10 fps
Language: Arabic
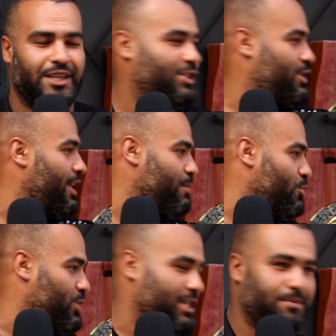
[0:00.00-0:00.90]
هاد
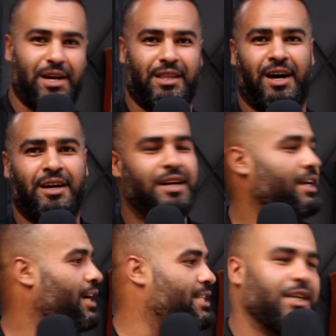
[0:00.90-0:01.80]
الموسم هذا
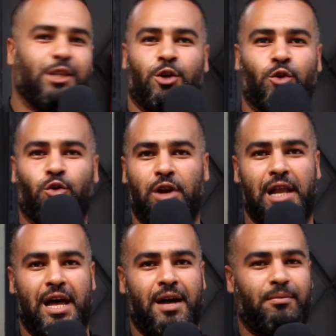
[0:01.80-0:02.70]
خصنا نديروه
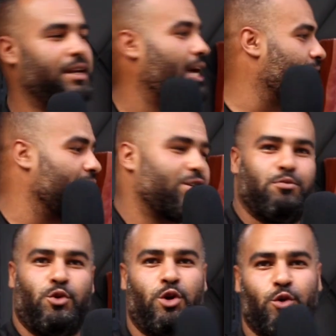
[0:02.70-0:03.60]
كل عام حنا اصلا
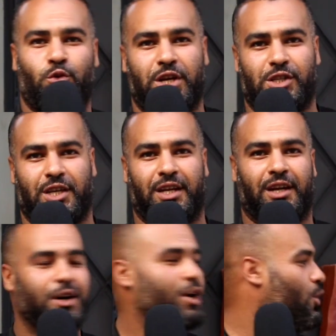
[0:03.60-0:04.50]
تنبيعوا الحوايج
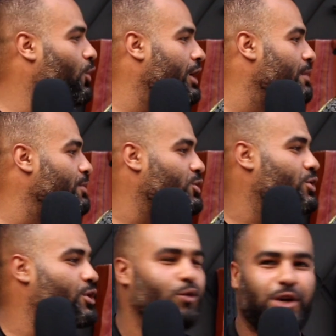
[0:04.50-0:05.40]
هنا ولكن من
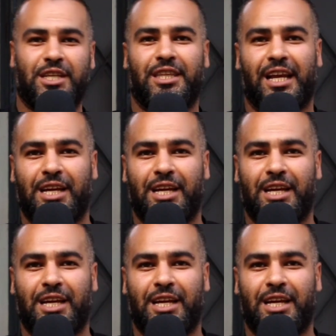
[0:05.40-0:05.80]
وصل الوقيته ديال